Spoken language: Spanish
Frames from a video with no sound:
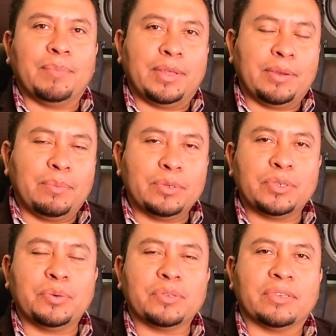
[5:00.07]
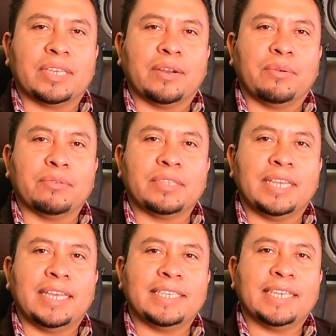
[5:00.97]
Me dio mucho gusto estar con
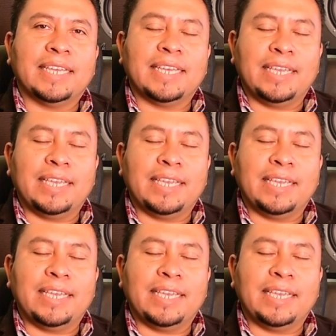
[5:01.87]
ustedes